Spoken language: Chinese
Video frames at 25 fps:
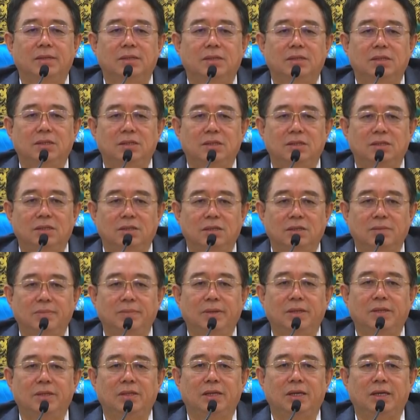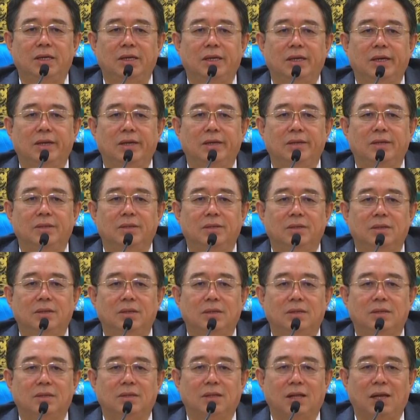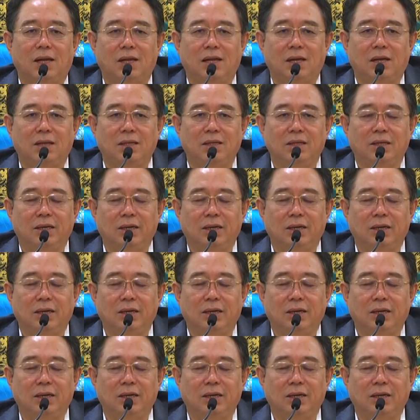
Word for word: 这些生命体，它